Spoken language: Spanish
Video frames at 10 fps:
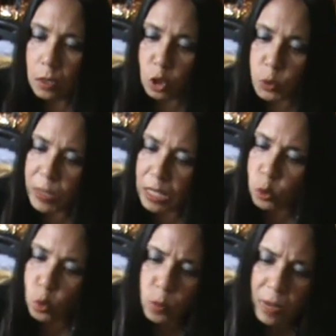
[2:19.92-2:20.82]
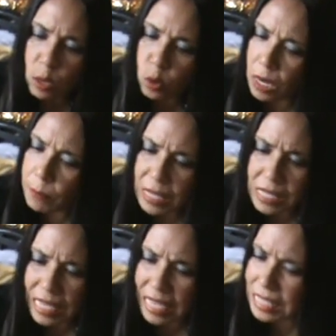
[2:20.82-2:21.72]
Nos perturba con la
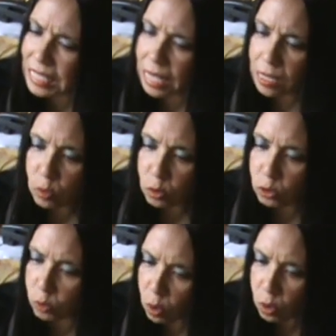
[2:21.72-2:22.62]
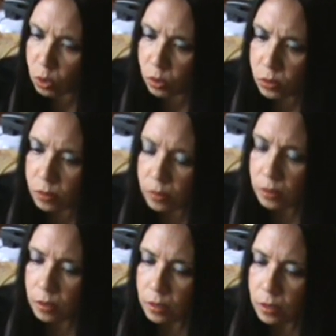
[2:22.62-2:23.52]
presencia de lo solo.
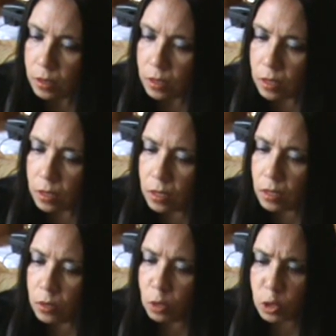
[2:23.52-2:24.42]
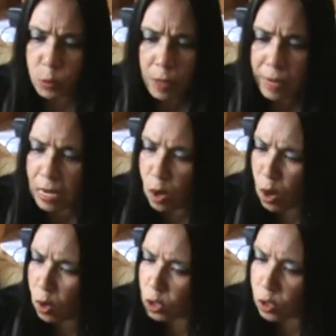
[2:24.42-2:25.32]
Nos vuelve
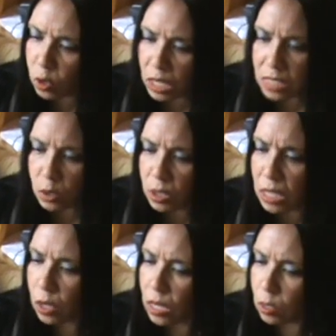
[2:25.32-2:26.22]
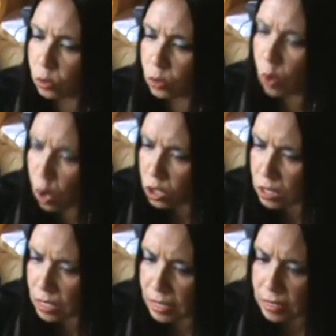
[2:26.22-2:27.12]
locos con el sonido de los
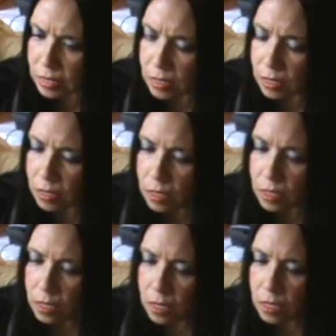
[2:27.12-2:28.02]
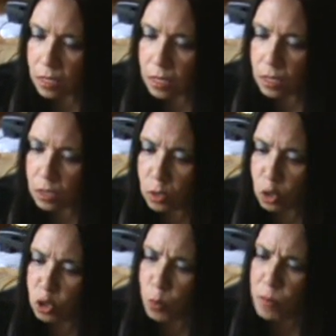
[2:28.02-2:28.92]
goznes
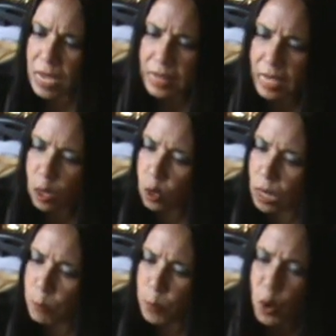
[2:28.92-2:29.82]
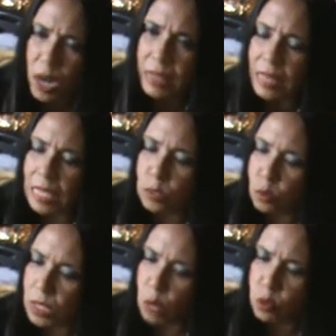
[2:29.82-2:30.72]
nos somete con la puerta y
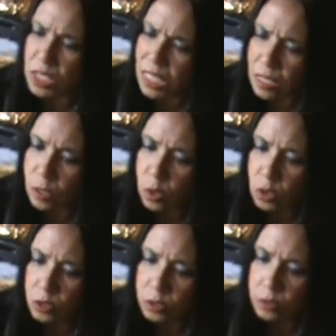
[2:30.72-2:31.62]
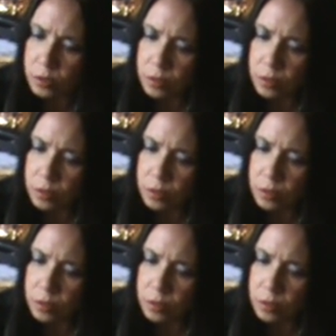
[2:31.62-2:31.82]
sus aullidos,